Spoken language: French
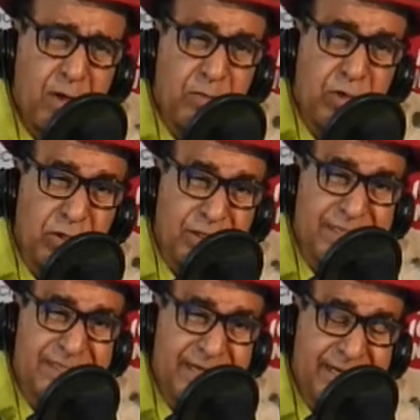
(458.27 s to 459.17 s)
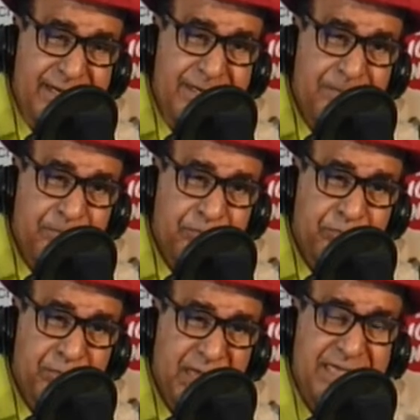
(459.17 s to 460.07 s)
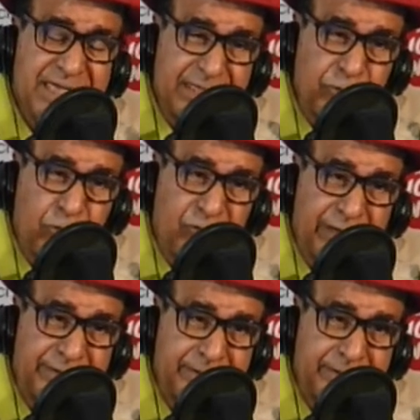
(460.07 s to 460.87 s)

Moi, dans les années 80,